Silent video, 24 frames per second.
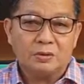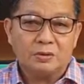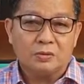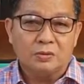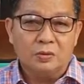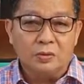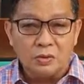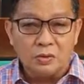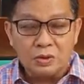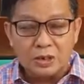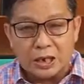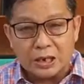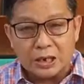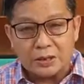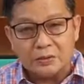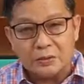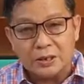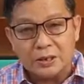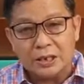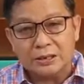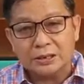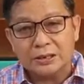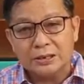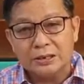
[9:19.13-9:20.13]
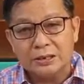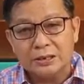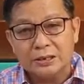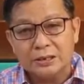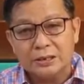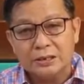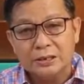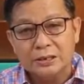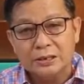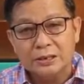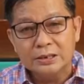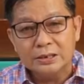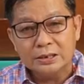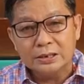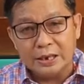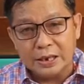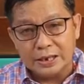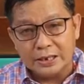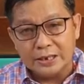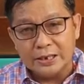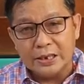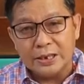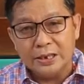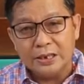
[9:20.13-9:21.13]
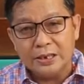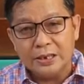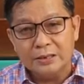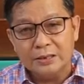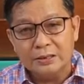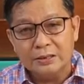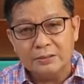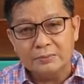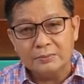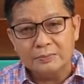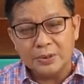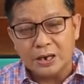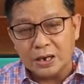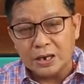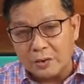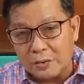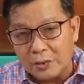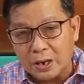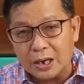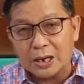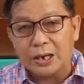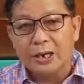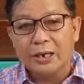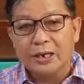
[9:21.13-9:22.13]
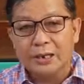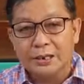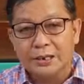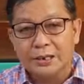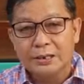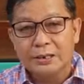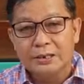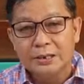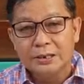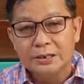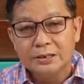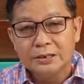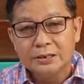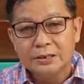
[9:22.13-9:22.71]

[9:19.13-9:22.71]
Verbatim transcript: kung gaano natin kayang panghawakan